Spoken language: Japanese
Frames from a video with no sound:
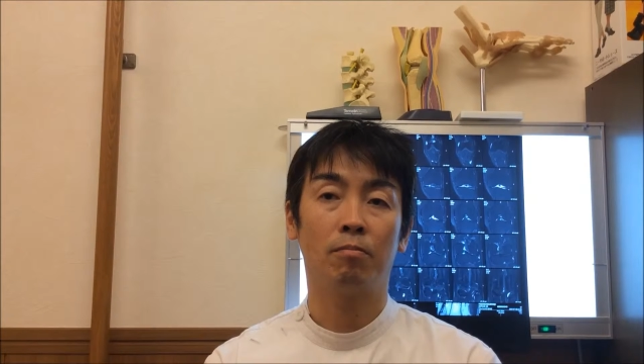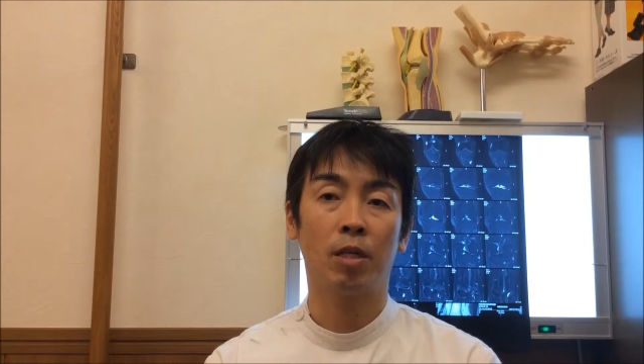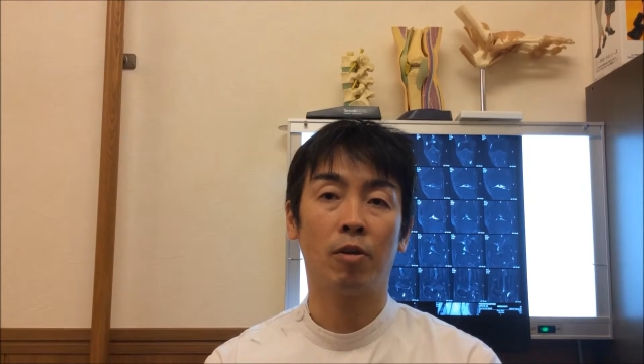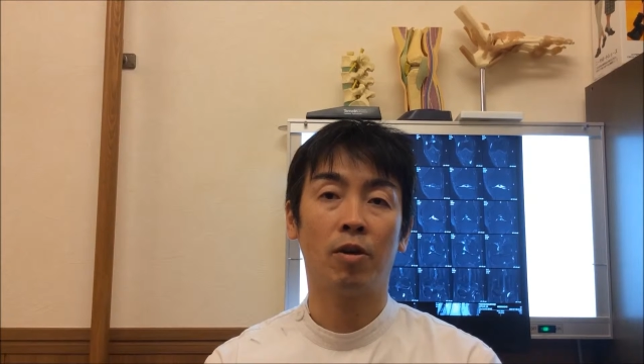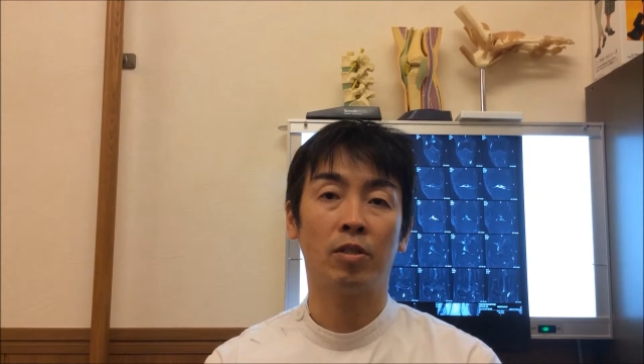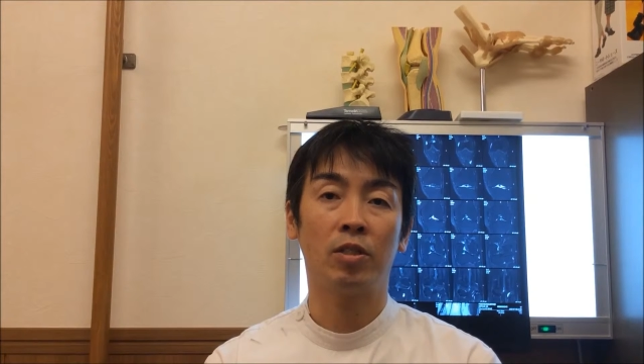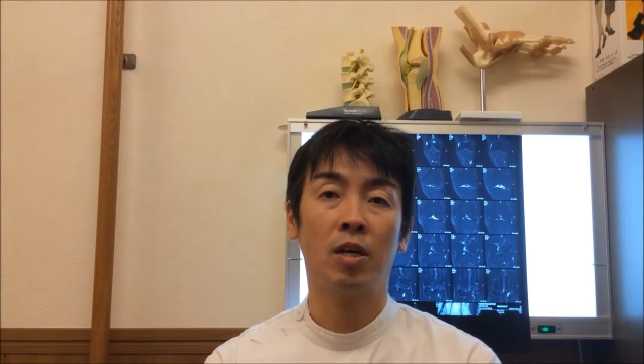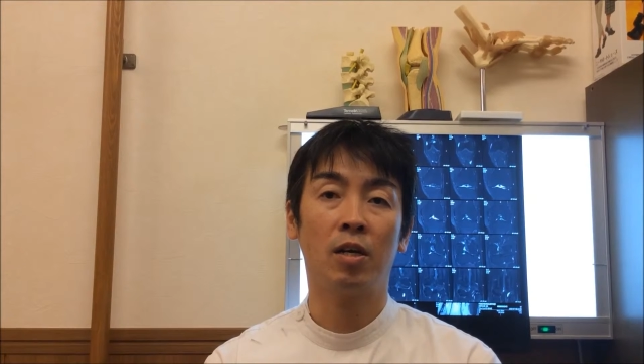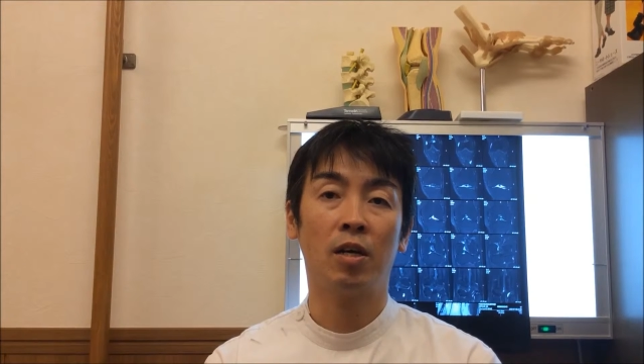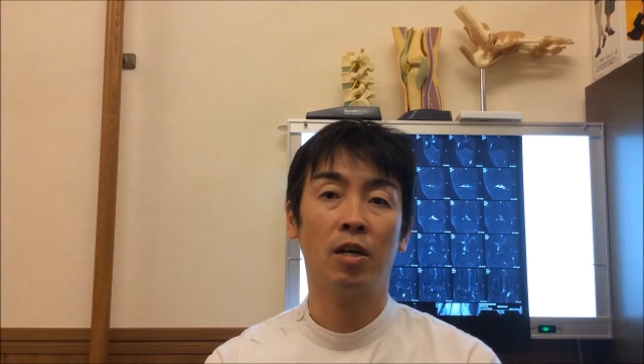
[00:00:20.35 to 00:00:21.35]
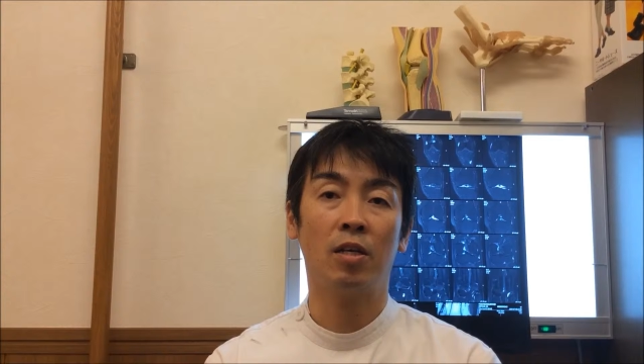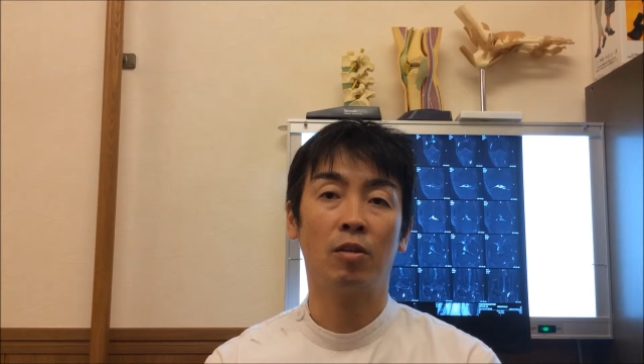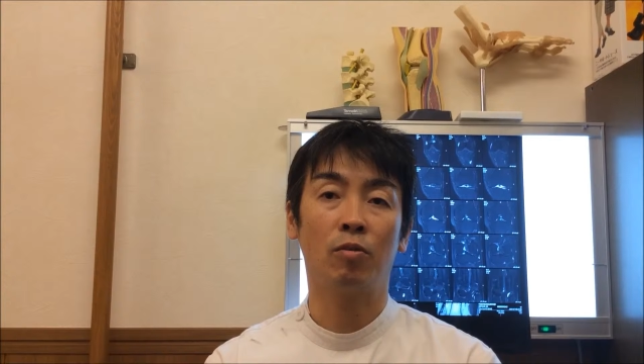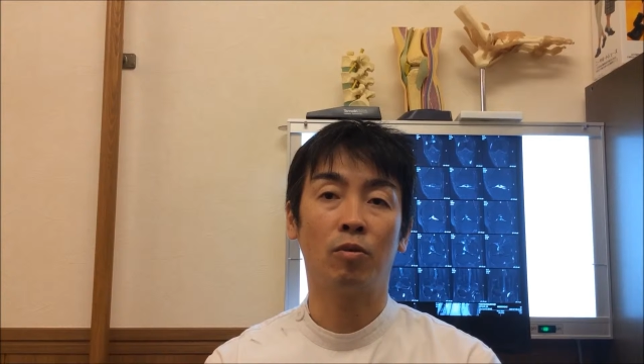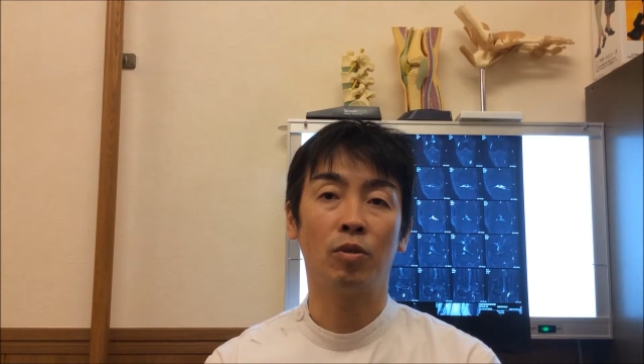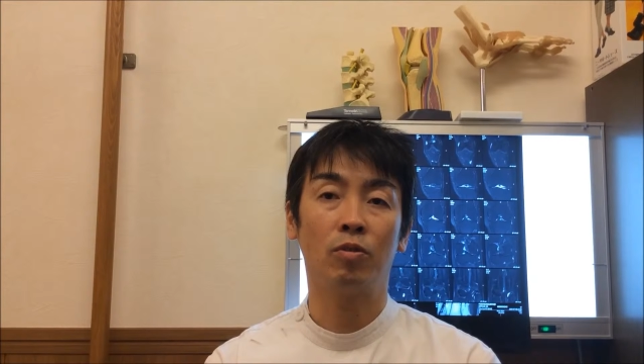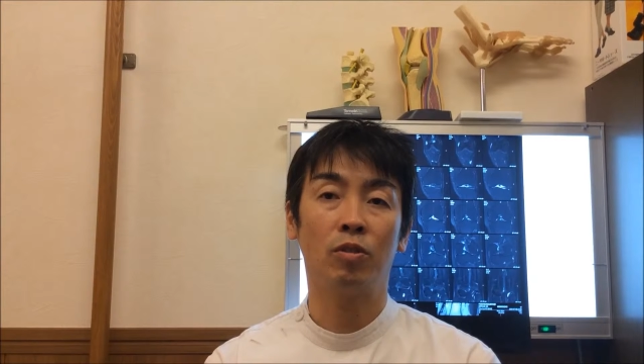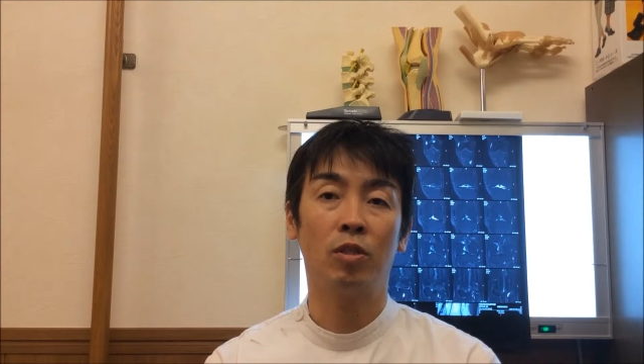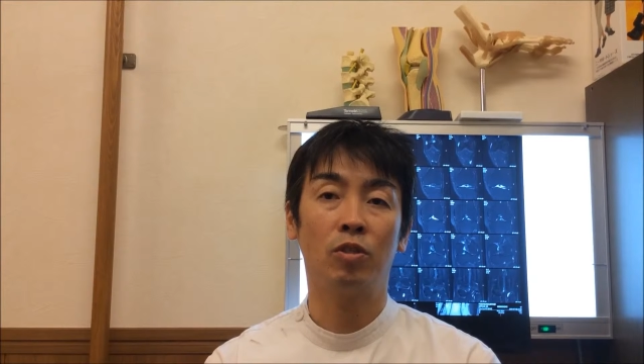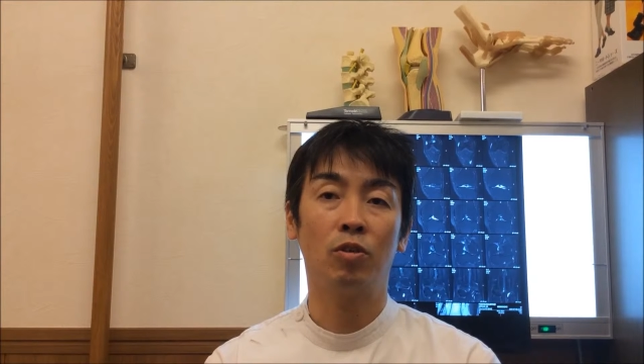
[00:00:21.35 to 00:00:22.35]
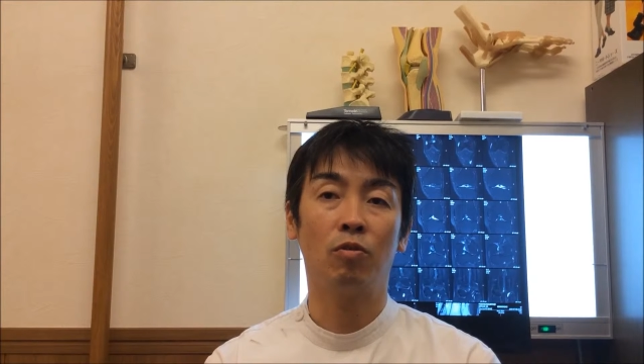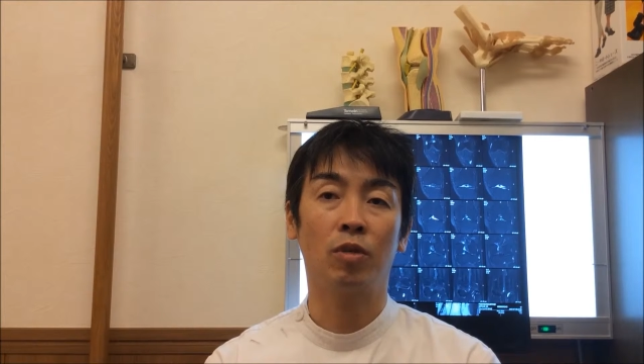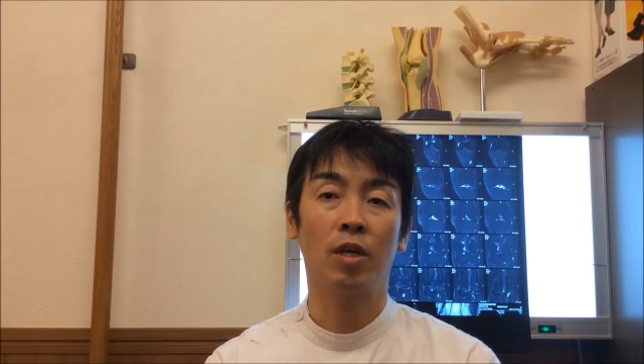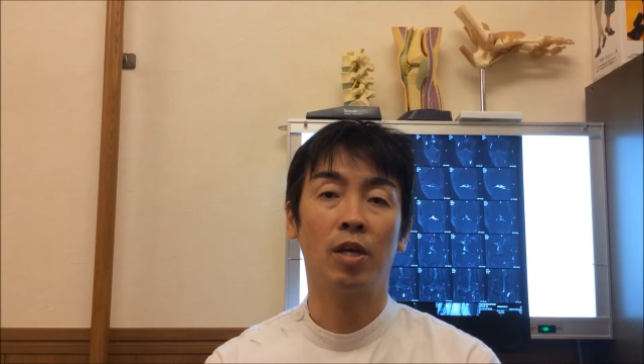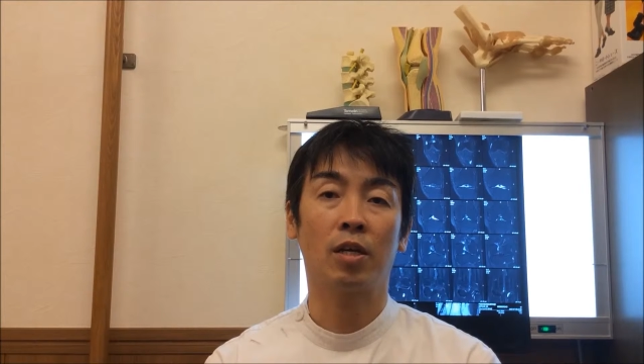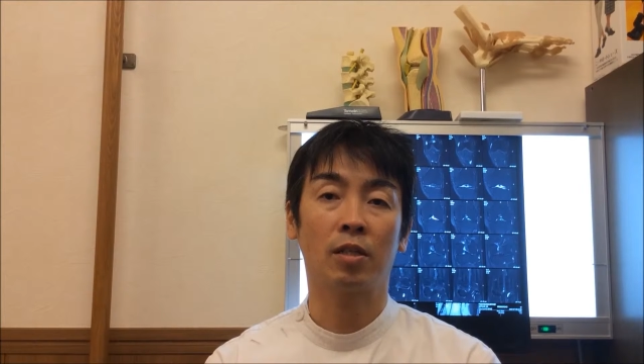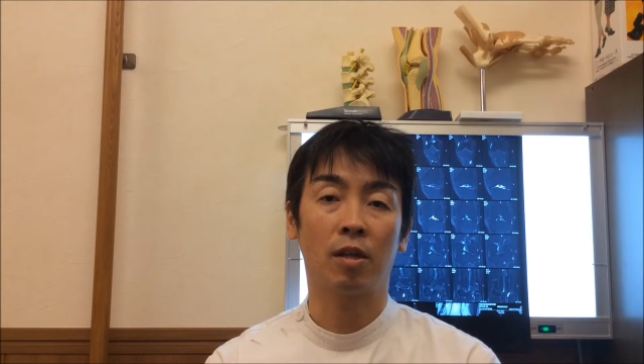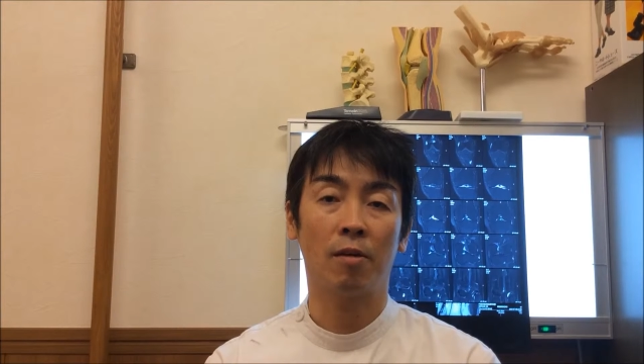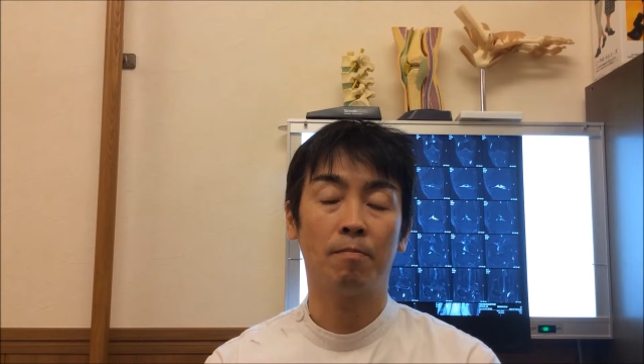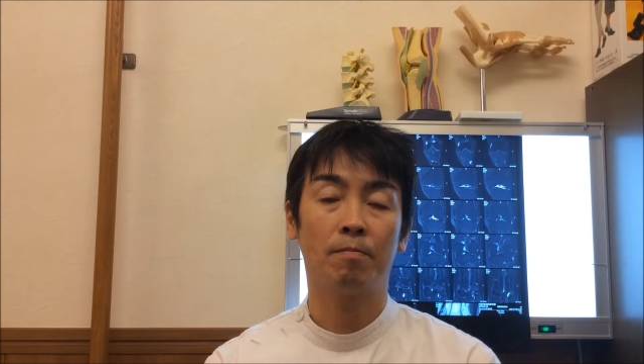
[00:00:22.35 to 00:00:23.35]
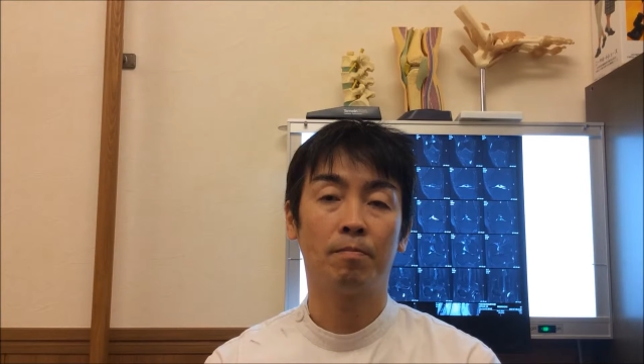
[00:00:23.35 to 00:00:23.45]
または時間がないなどの理由で治療を受けない方、